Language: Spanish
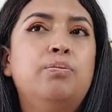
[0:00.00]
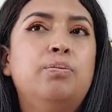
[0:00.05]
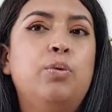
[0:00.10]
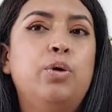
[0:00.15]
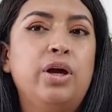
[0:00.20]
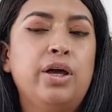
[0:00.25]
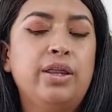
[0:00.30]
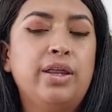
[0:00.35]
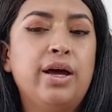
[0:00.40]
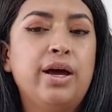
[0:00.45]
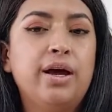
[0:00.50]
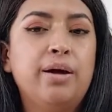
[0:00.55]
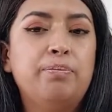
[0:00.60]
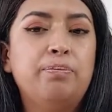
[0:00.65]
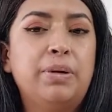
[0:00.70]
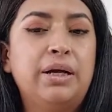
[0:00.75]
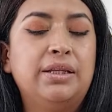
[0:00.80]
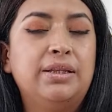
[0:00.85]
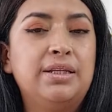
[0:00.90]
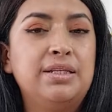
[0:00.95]
pueda
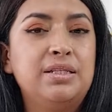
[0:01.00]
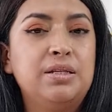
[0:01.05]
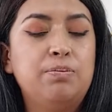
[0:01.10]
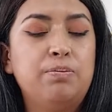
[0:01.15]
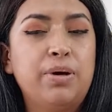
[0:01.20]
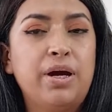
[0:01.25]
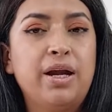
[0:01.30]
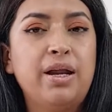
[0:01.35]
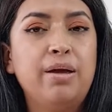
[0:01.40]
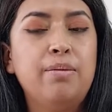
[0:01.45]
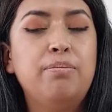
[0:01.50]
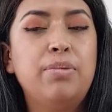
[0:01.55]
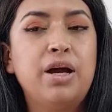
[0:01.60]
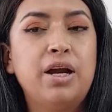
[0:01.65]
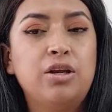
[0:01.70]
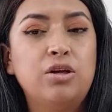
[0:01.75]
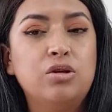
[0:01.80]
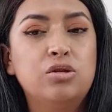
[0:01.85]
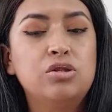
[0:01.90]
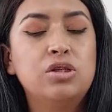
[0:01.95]
participar en
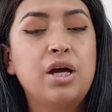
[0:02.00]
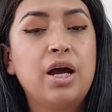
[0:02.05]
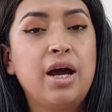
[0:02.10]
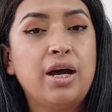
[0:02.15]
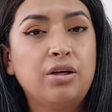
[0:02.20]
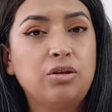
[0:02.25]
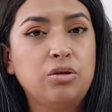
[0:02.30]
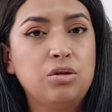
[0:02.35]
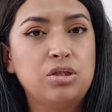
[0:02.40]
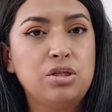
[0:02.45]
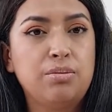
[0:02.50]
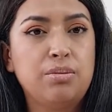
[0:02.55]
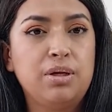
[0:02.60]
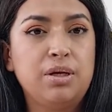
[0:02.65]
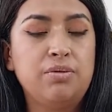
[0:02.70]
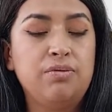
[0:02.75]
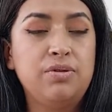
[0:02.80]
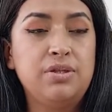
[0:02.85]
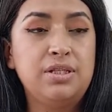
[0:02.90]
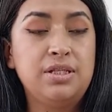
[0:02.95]
varios actos de
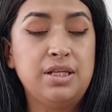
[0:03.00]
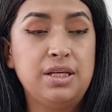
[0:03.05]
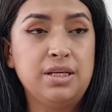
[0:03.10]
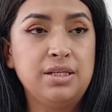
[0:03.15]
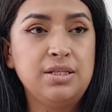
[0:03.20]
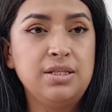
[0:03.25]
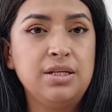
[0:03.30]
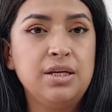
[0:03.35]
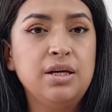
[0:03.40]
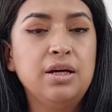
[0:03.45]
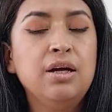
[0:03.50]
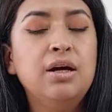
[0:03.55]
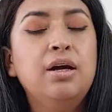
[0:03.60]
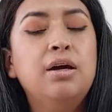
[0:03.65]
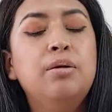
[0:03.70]
beneficencia